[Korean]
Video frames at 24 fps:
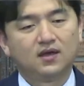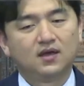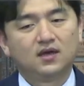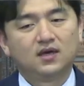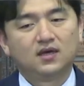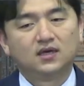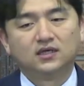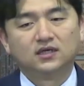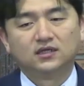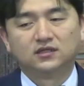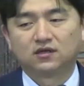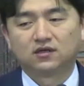
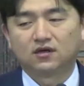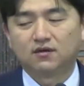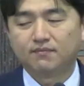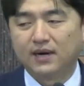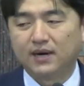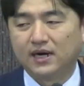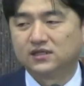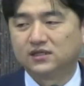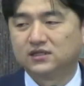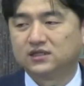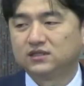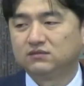이처럼
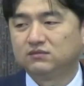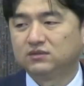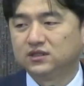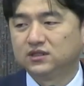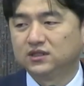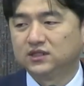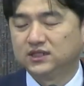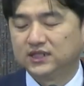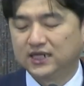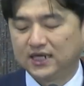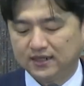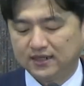말씀을
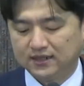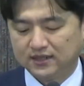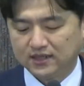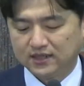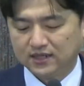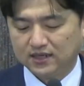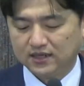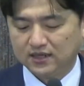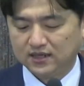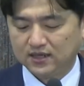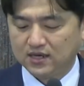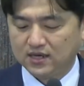의지할
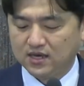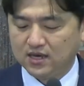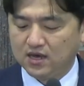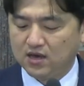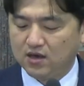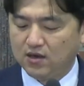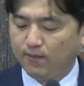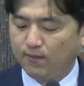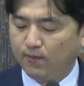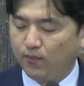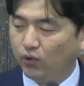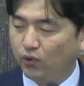때
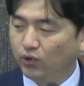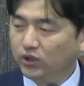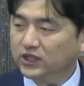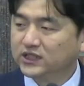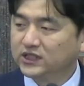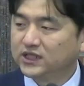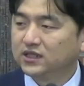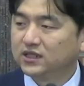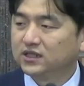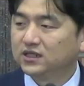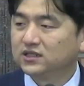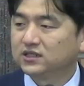보이지
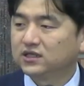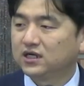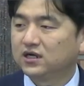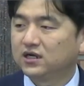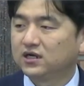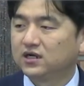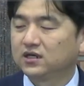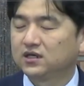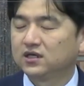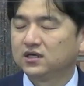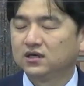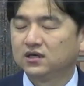않는
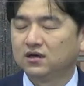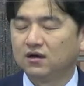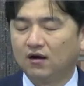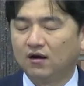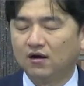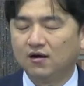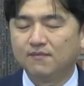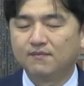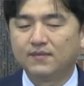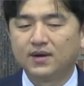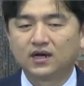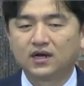상황이
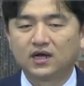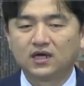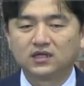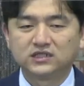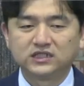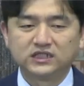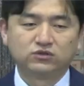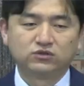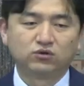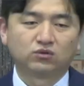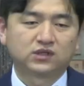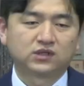얼마나
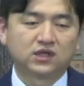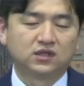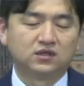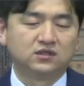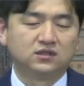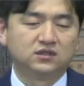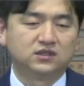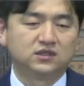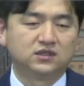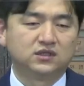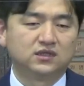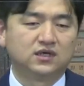
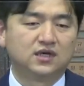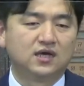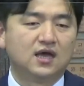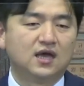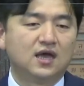지속되는지,